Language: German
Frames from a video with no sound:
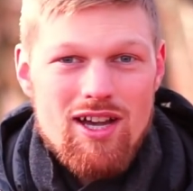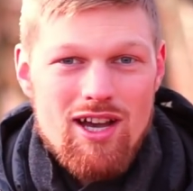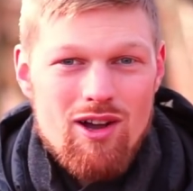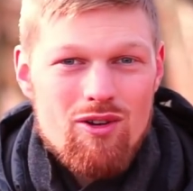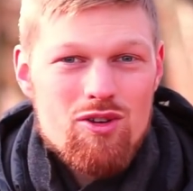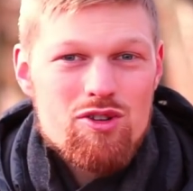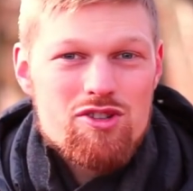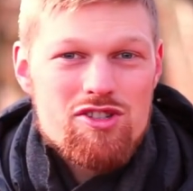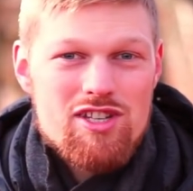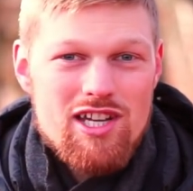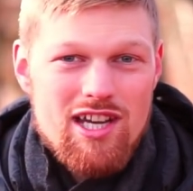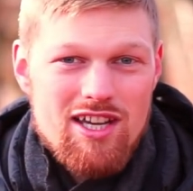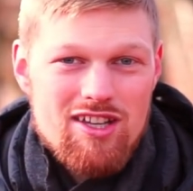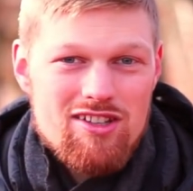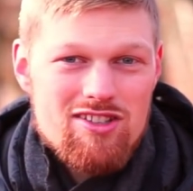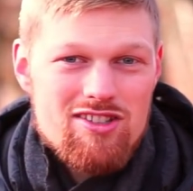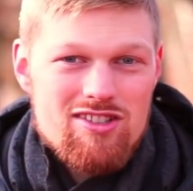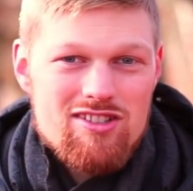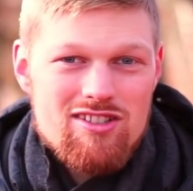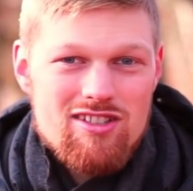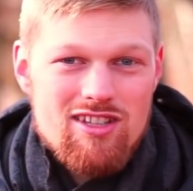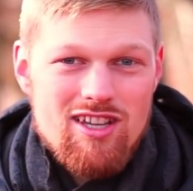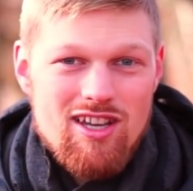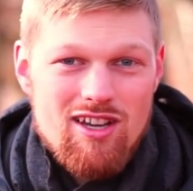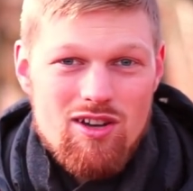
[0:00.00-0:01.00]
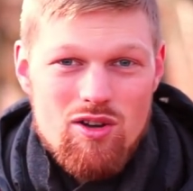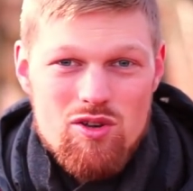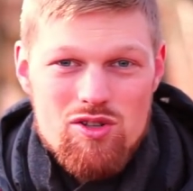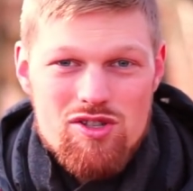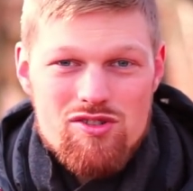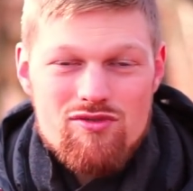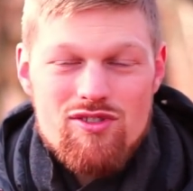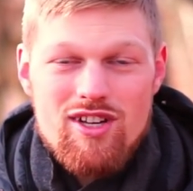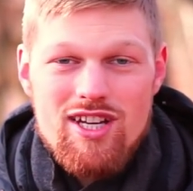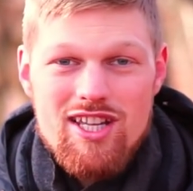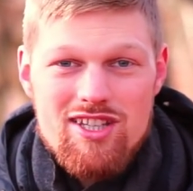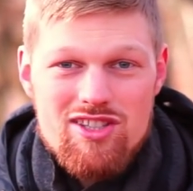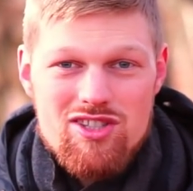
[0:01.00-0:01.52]
aus Angst
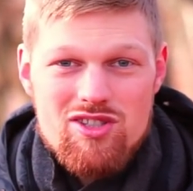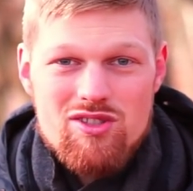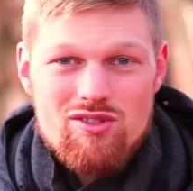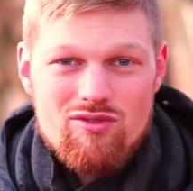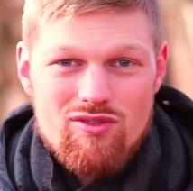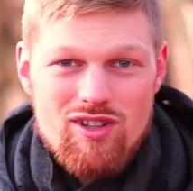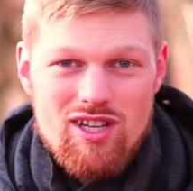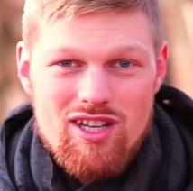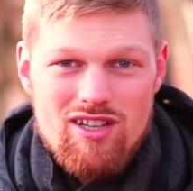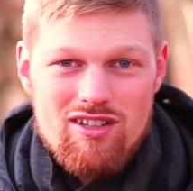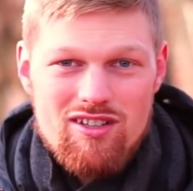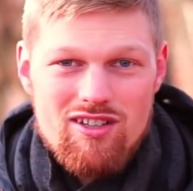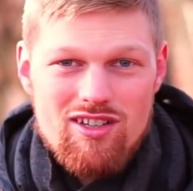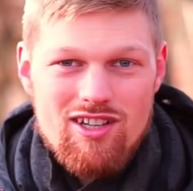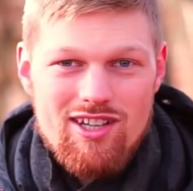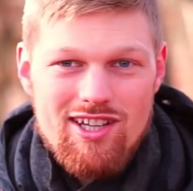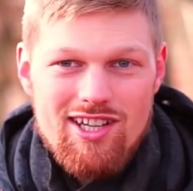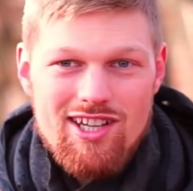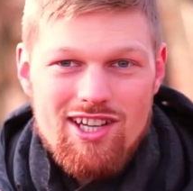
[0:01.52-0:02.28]
heraus verletzt zu werden.